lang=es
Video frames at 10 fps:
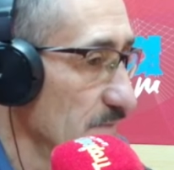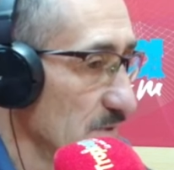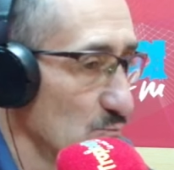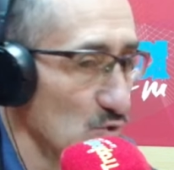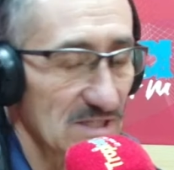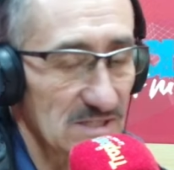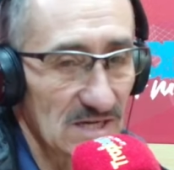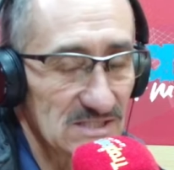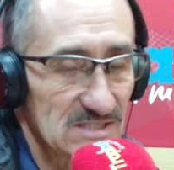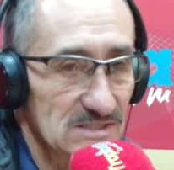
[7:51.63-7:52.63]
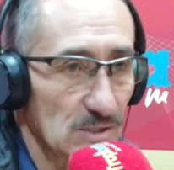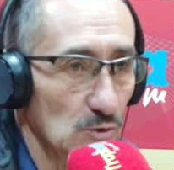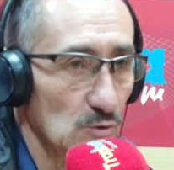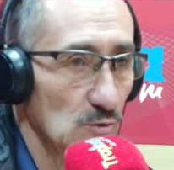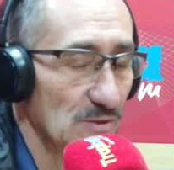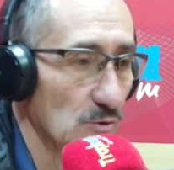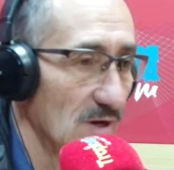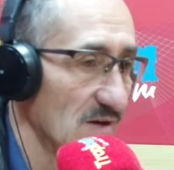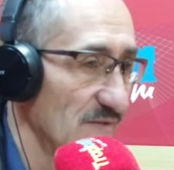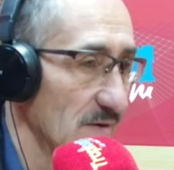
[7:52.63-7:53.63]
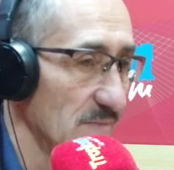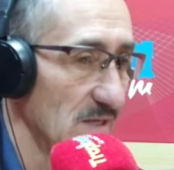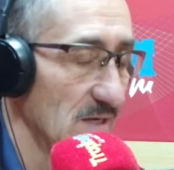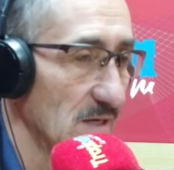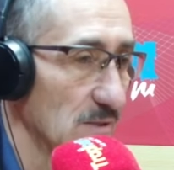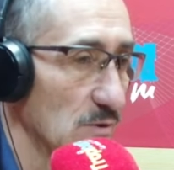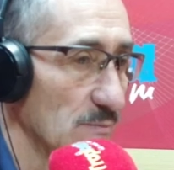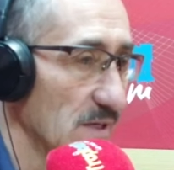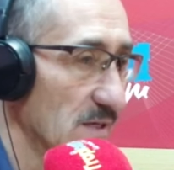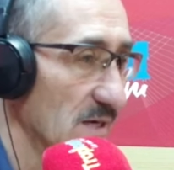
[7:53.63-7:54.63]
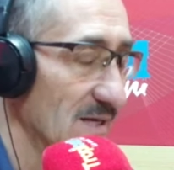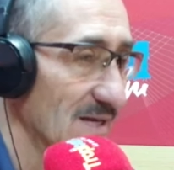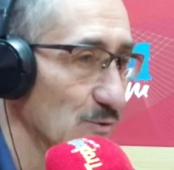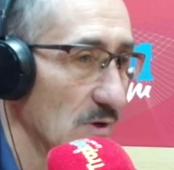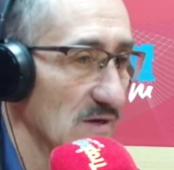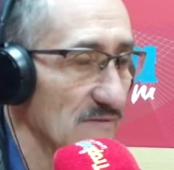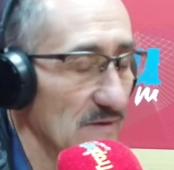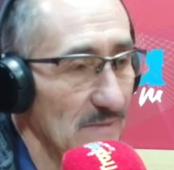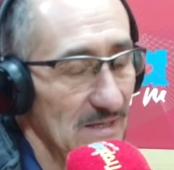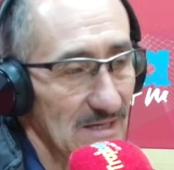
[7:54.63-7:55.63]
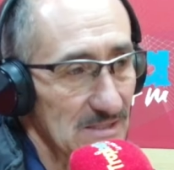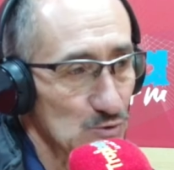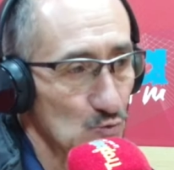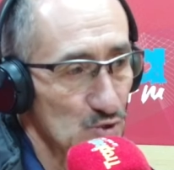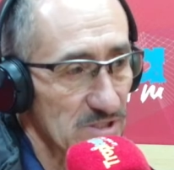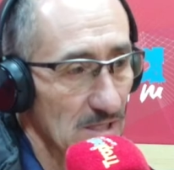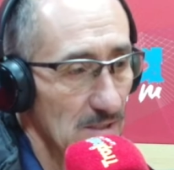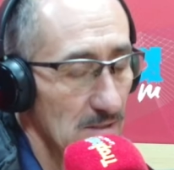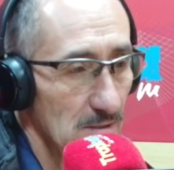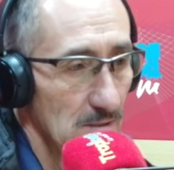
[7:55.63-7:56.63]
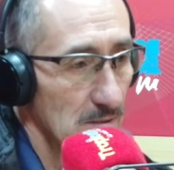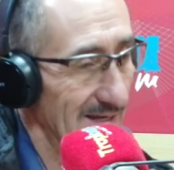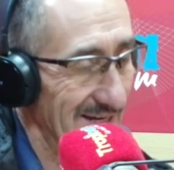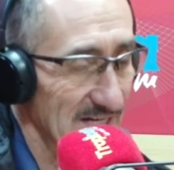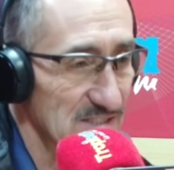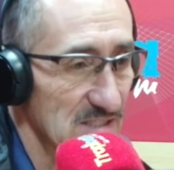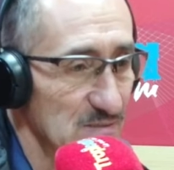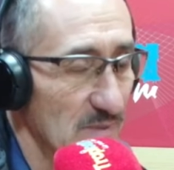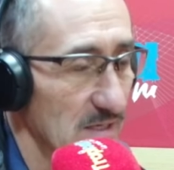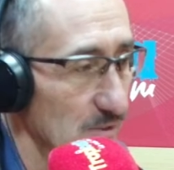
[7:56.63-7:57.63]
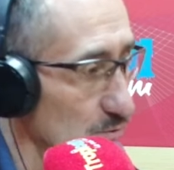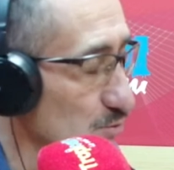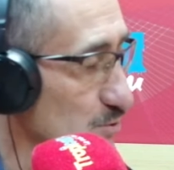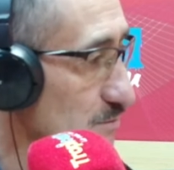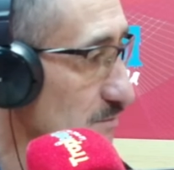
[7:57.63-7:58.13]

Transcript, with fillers: Muchas gracias a todo, a toda la familia de Tropicana, a toda la familia que escucha. Gracias para todos.